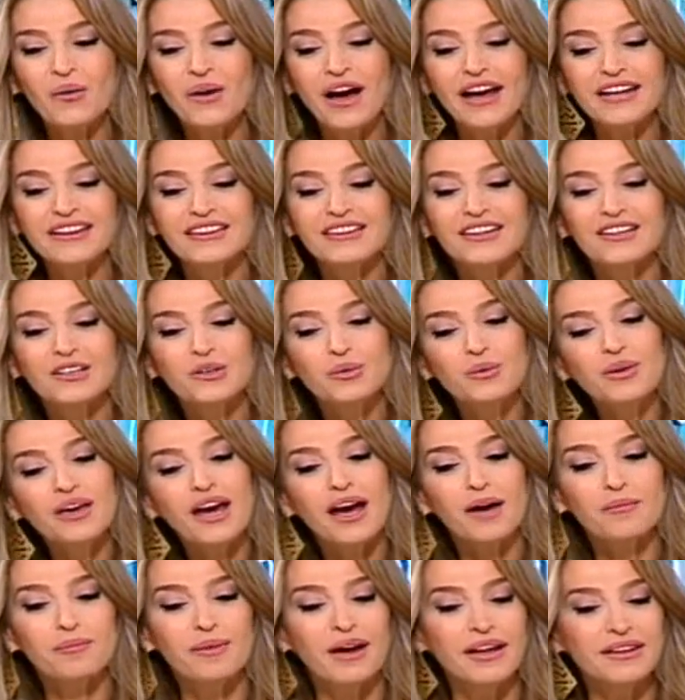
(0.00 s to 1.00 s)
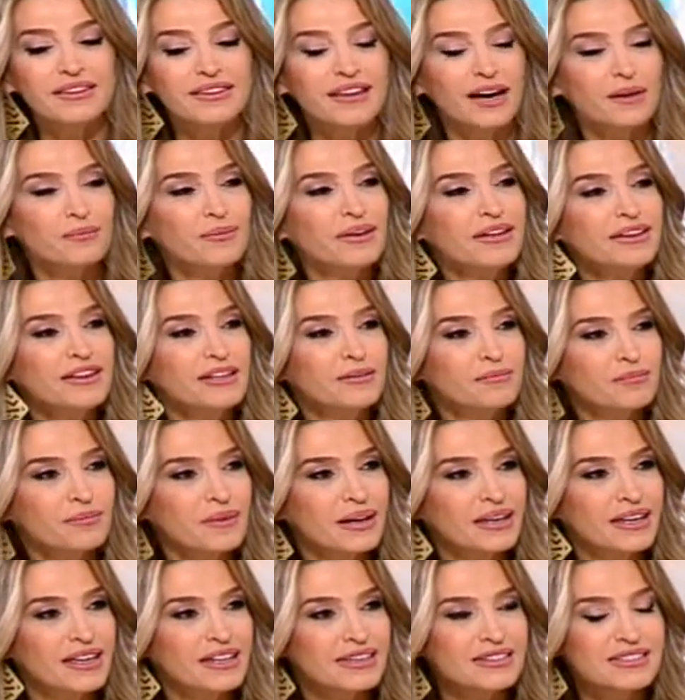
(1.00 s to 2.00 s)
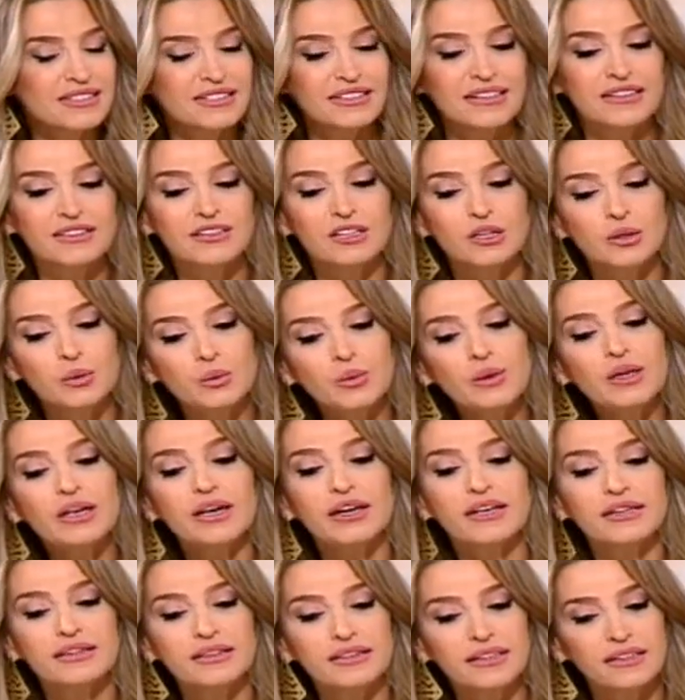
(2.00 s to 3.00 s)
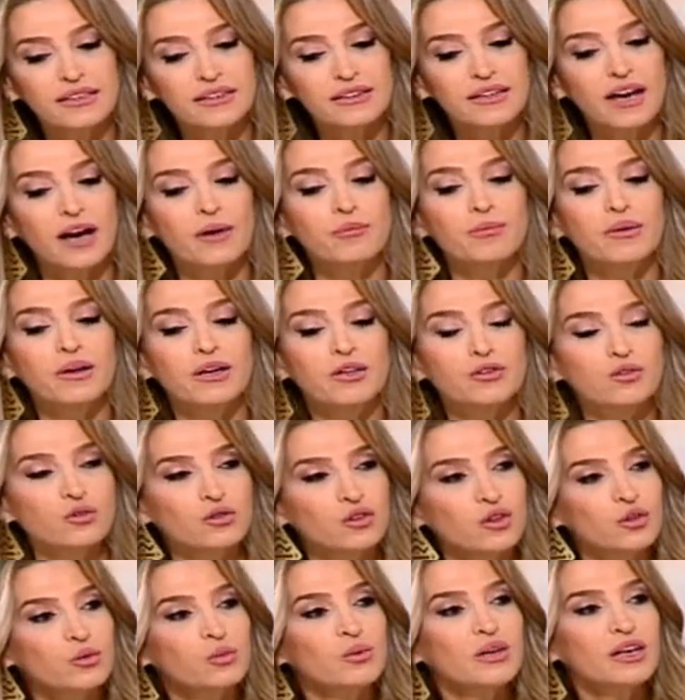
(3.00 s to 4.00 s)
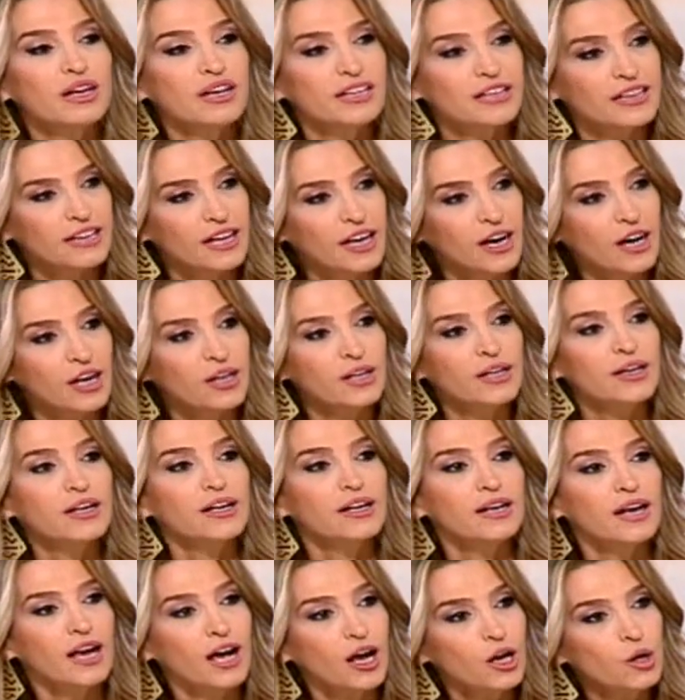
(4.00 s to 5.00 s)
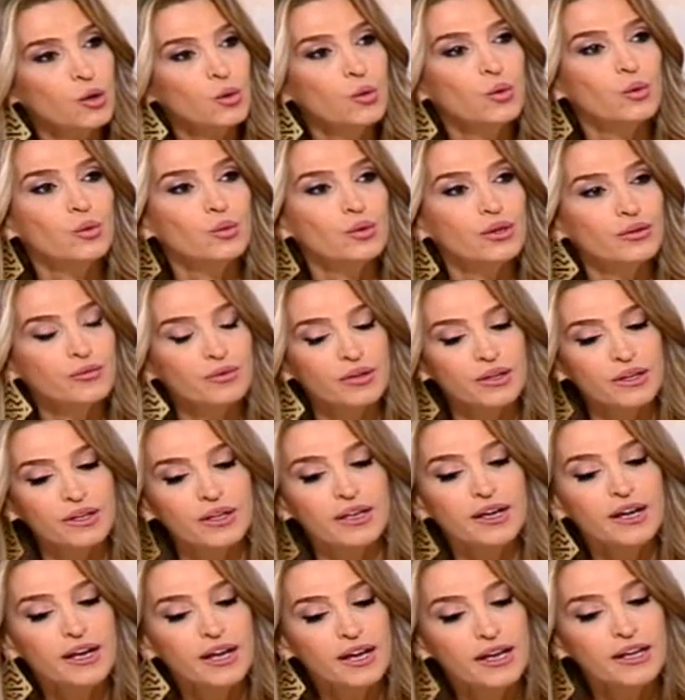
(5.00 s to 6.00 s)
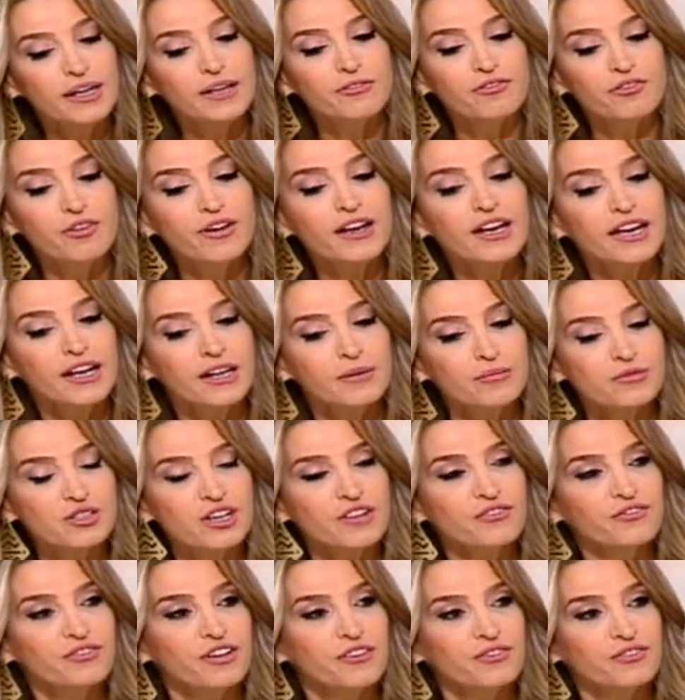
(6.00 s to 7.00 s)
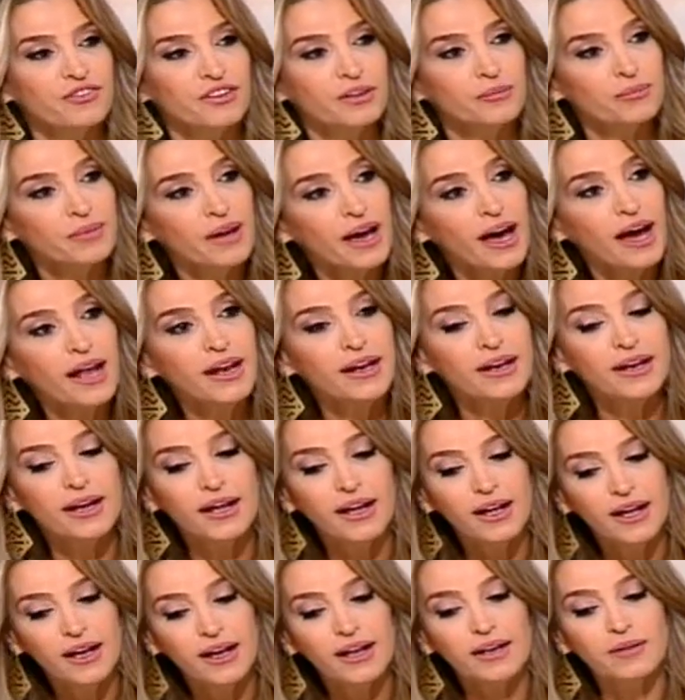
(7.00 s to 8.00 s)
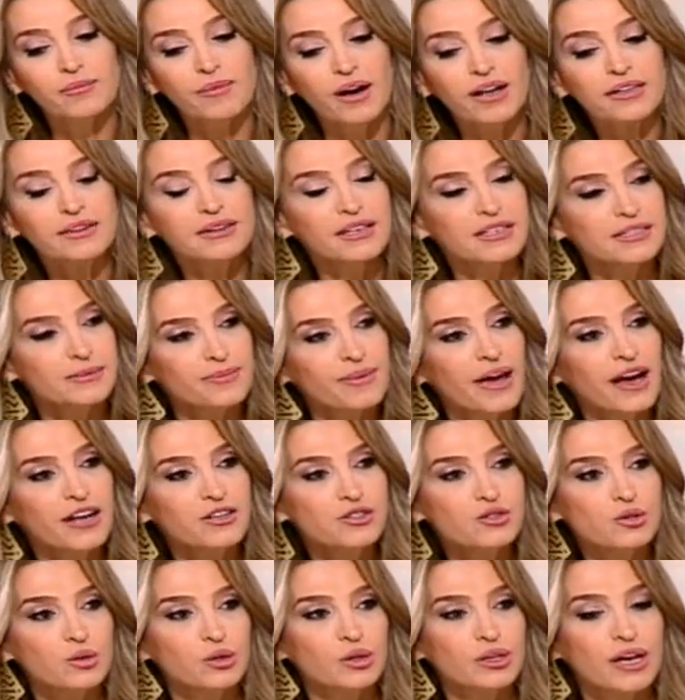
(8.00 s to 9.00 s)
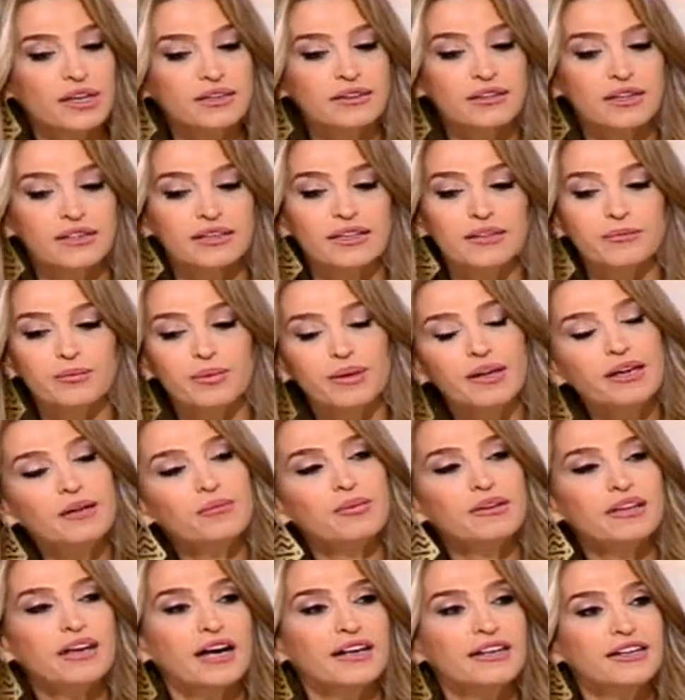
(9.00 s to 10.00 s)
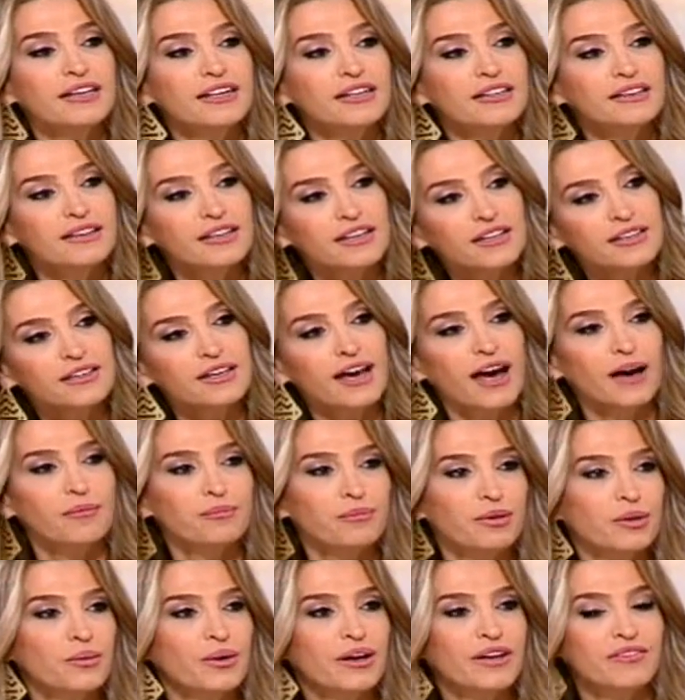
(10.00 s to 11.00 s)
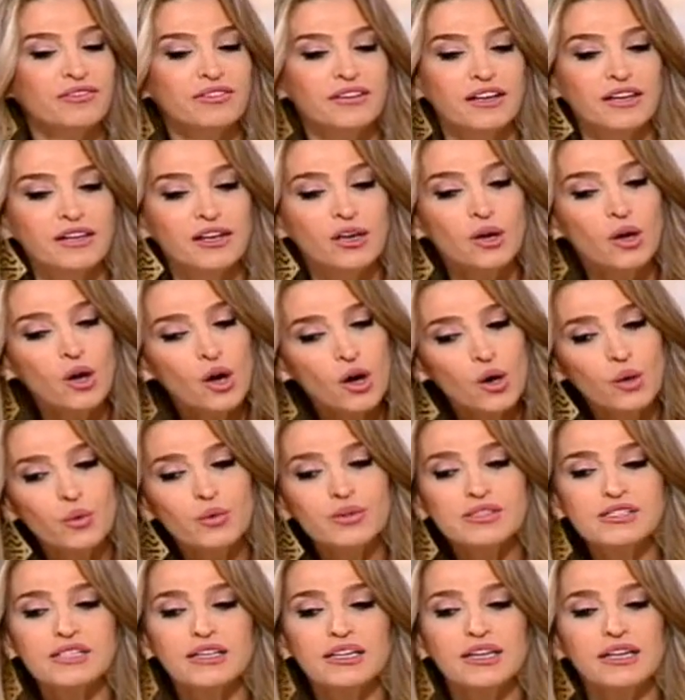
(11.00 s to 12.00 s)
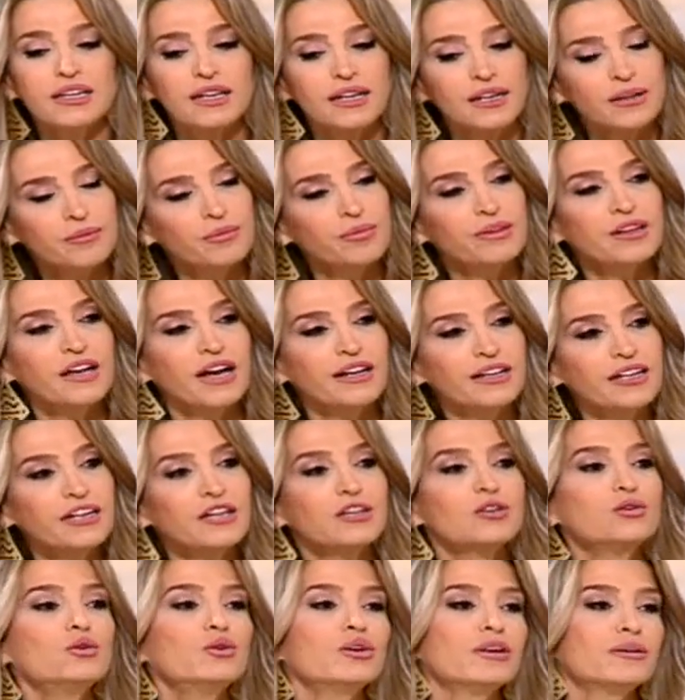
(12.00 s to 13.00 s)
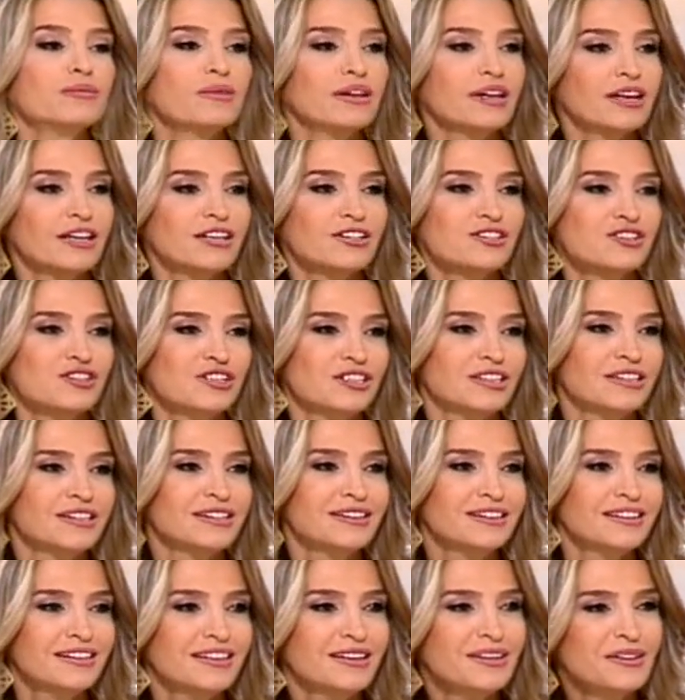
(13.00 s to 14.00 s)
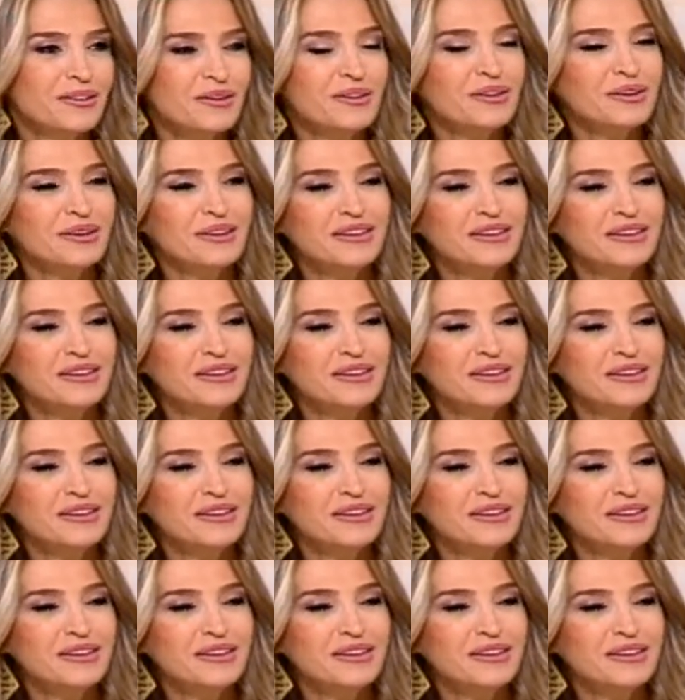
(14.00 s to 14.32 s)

هو هالتنويع بهالطعمات المميزه تنويع الطعمات وتنويع صح. الحلو الفواكه المجففه بهالمغطس بهالشوكولا الطيب هي بتخليك تاخذي حبه ورا الثانيه وصغيره بتخليك تذوقي من كل شيء